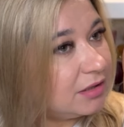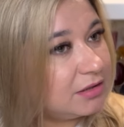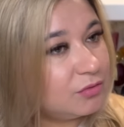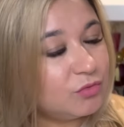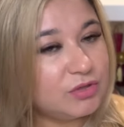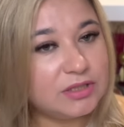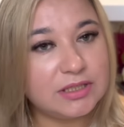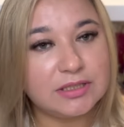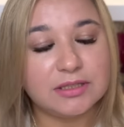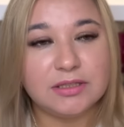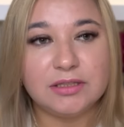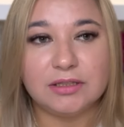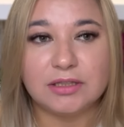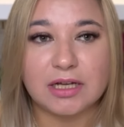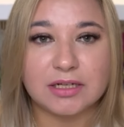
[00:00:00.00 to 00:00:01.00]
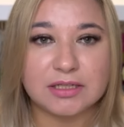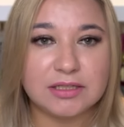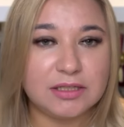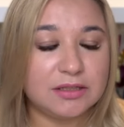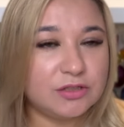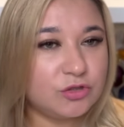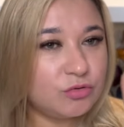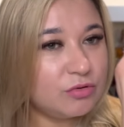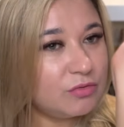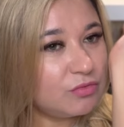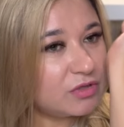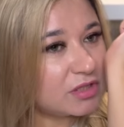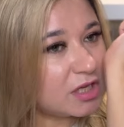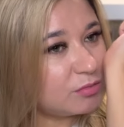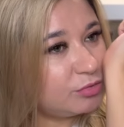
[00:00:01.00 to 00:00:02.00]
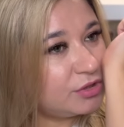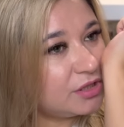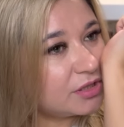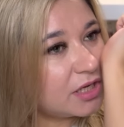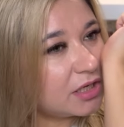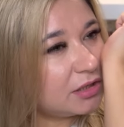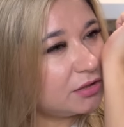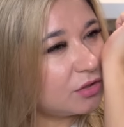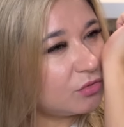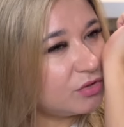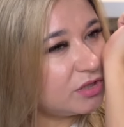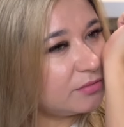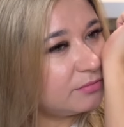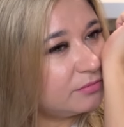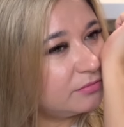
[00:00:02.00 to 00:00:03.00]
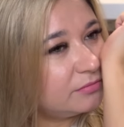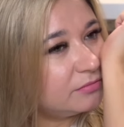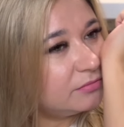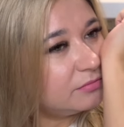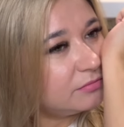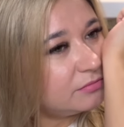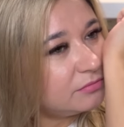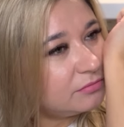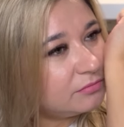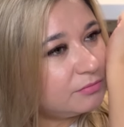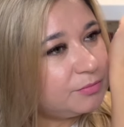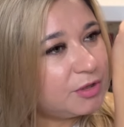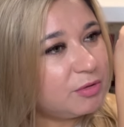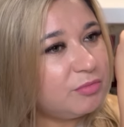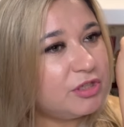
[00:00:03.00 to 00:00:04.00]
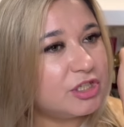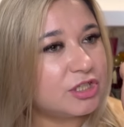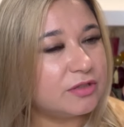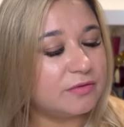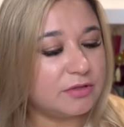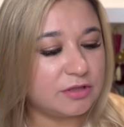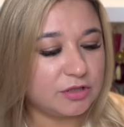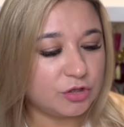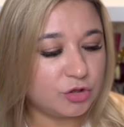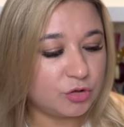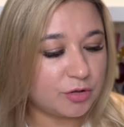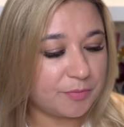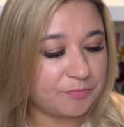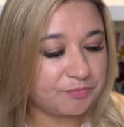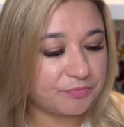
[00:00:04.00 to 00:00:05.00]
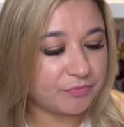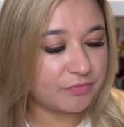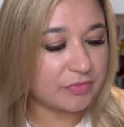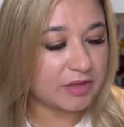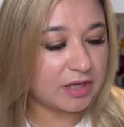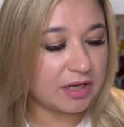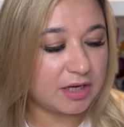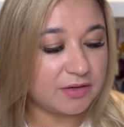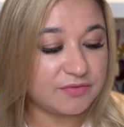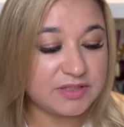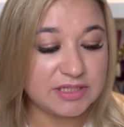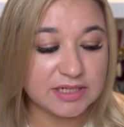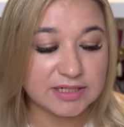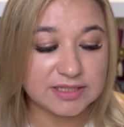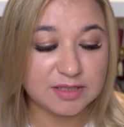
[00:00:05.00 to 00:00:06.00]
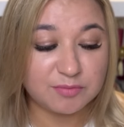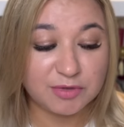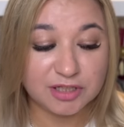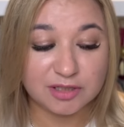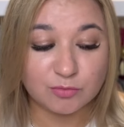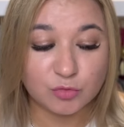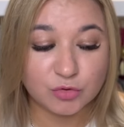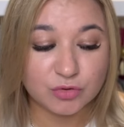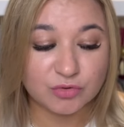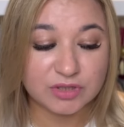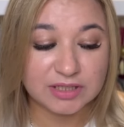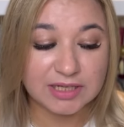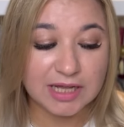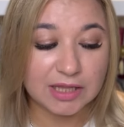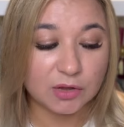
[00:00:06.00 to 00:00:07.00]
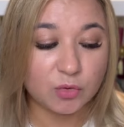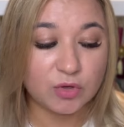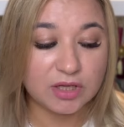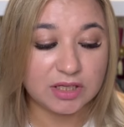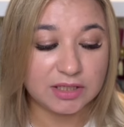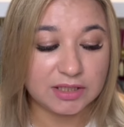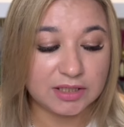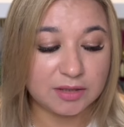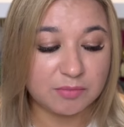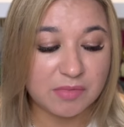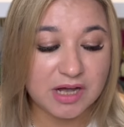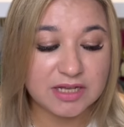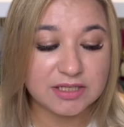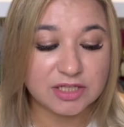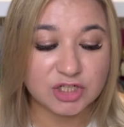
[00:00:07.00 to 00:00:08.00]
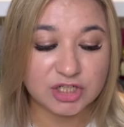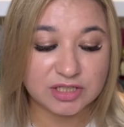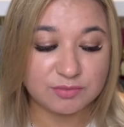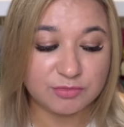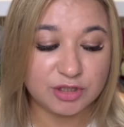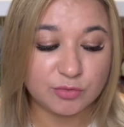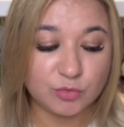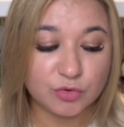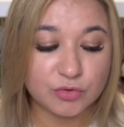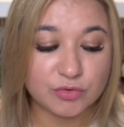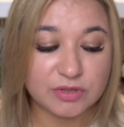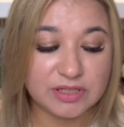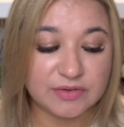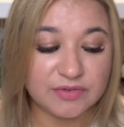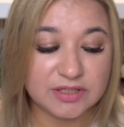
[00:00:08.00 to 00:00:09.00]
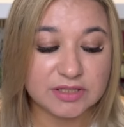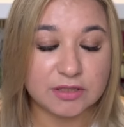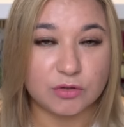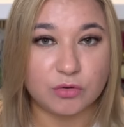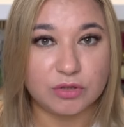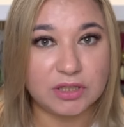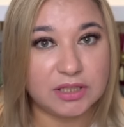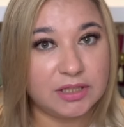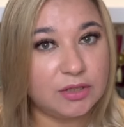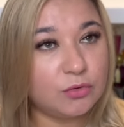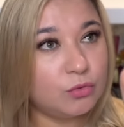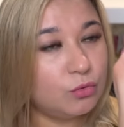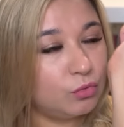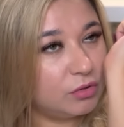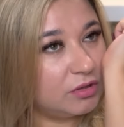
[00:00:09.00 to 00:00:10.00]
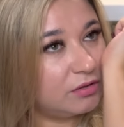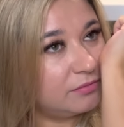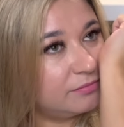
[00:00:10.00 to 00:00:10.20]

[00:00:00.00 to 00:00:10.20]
Ну, здесь не так сильно чувствуется, как будто здесь какая-то роза примешивается еще. А, в сердце белый мускус и алоэ, и база, жасмин, мускус, древесные ноты и ут.